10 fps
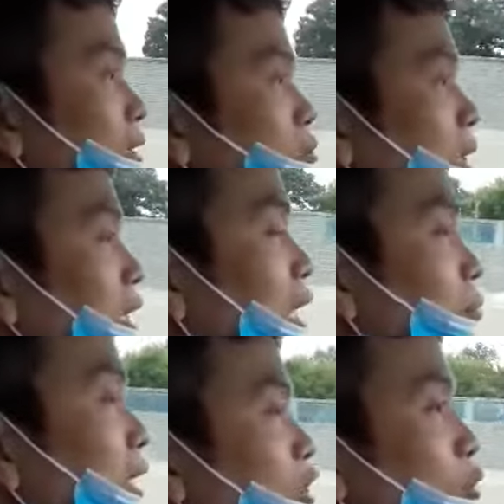Pag
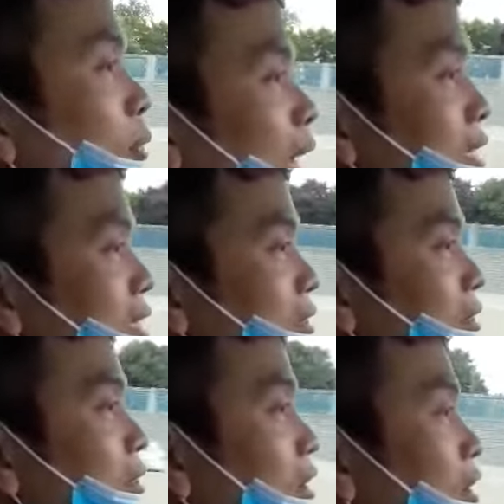sinabi niyo pass,
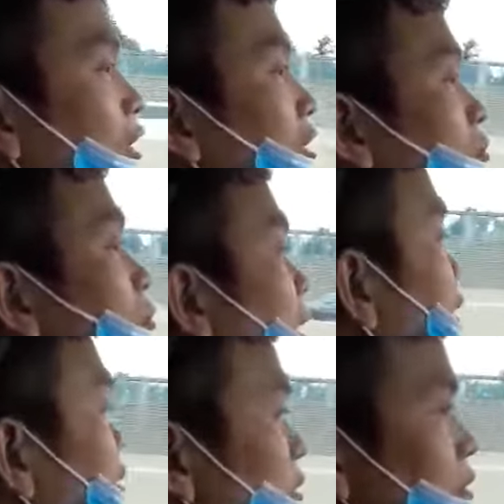o oh, ay, siyempre,
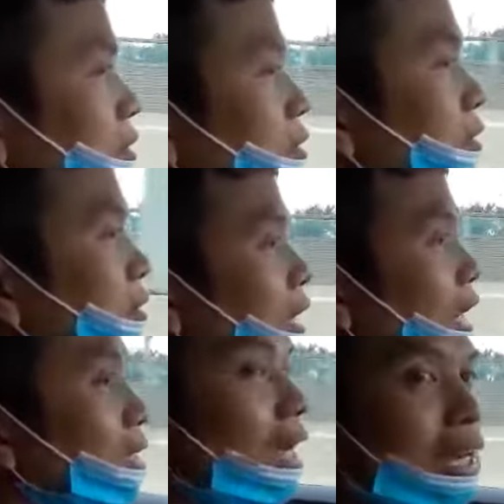Kagaya
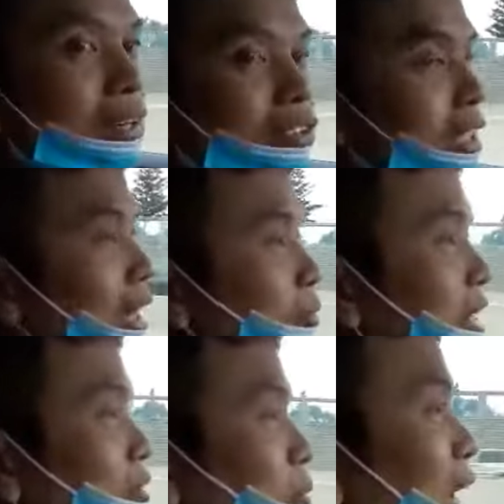sa akin, nung sinabi
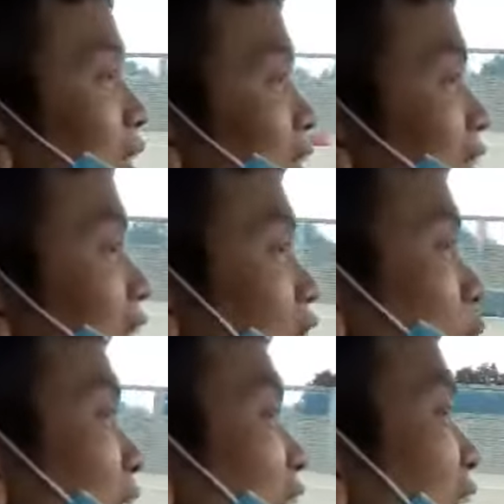niyang pass, oh
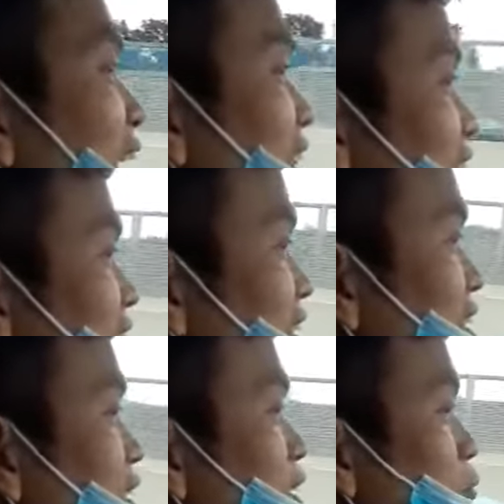my God,
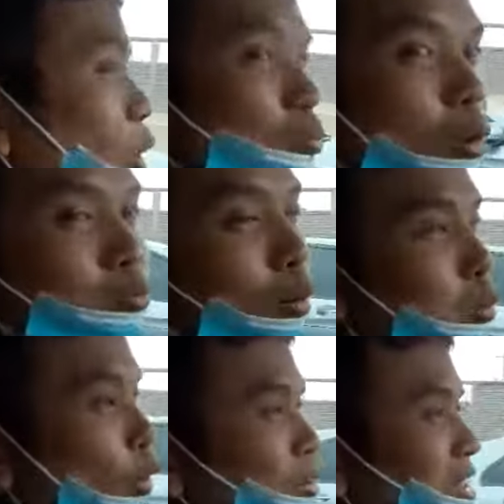bug, bug, bug,
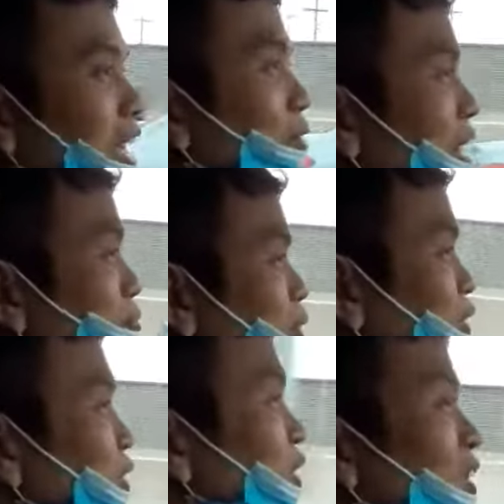bug, sabi ng
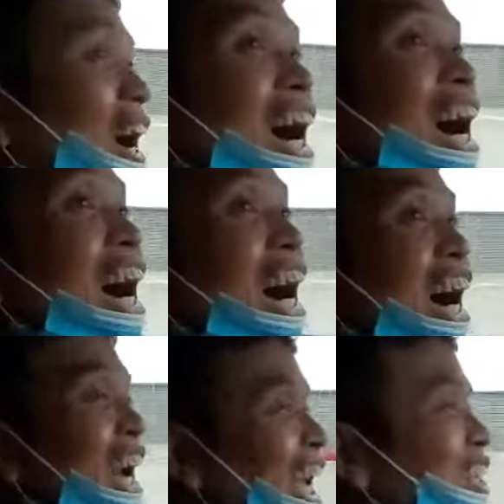puso ko, ah,
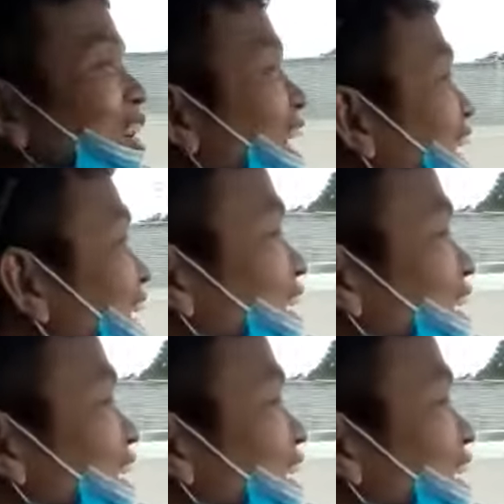ito na,